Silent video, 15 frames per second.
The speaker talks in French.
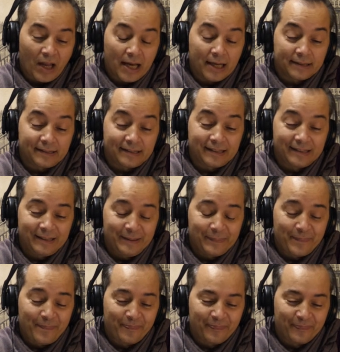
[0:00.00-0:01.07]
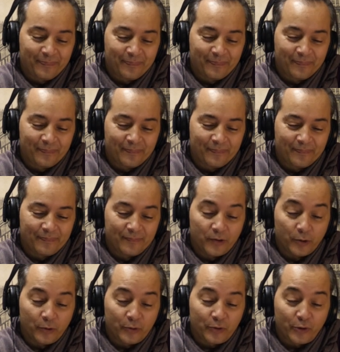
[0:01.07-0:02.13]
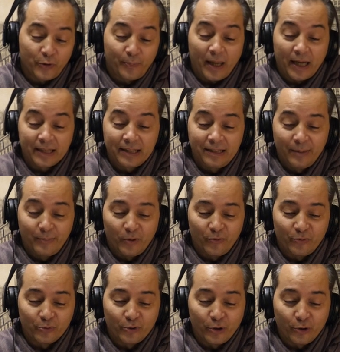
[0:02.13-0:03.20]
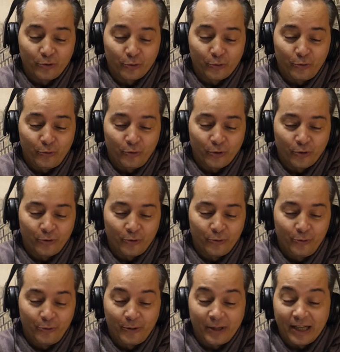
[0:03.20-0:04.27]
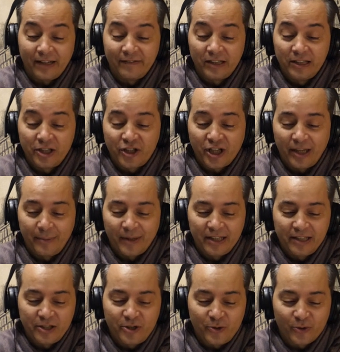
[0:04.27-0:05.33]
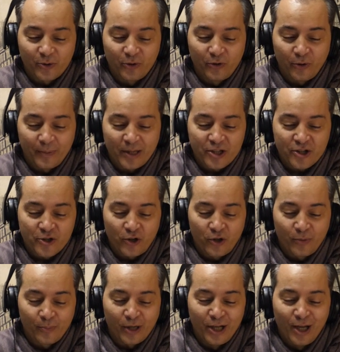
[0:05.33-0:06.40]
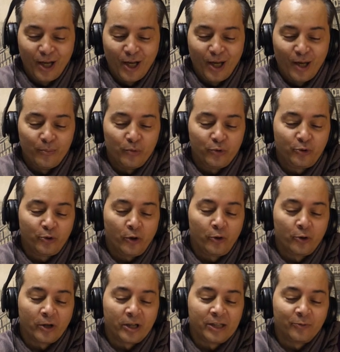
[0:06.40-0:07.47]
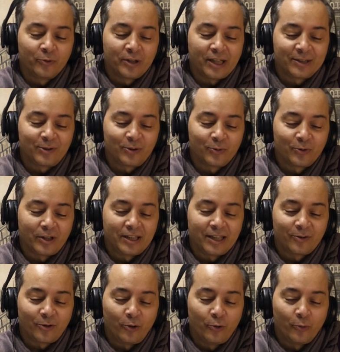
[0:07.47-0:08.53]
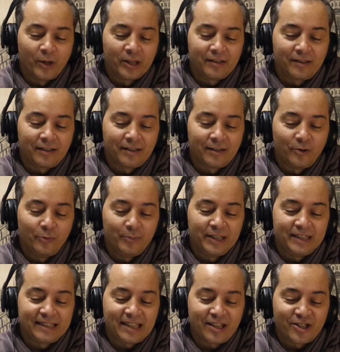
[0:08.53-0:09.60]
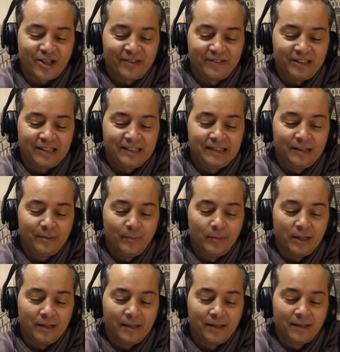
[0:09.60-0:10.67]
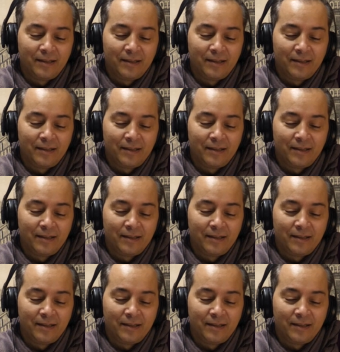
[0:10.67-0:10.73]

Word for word: ainsi de ce pari des profondeurs nocturnes duquel avait déjà émané jusque dans ma chambre, mesurant le rayon d'action d'un être lointain, le message invisible.